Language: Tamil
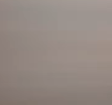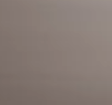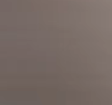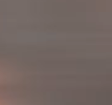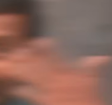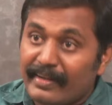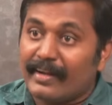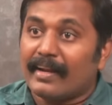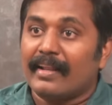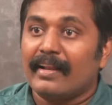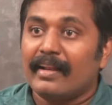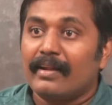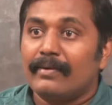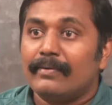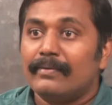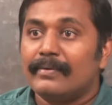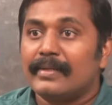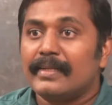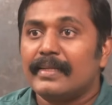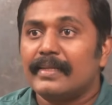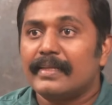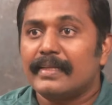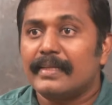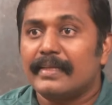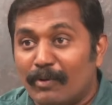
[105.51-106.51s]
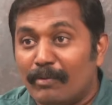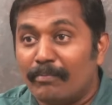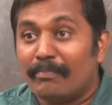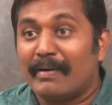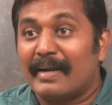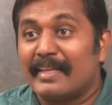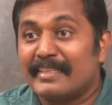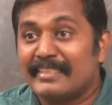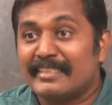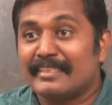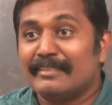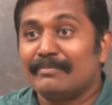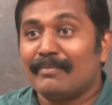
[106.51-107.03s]
அவங்களெல்லாம் விடுங்க
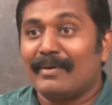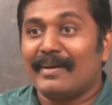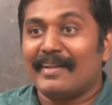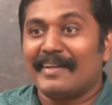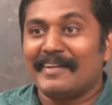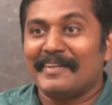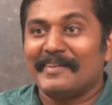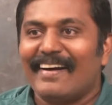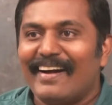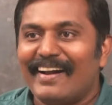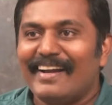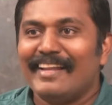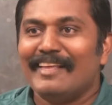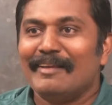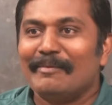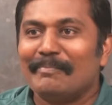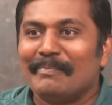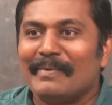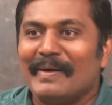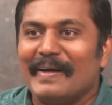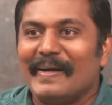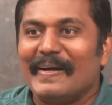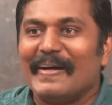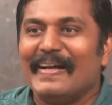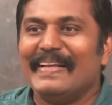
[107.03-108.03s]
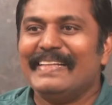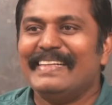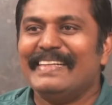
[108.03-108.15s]
பொம்பளை சீமான் காளியம்மா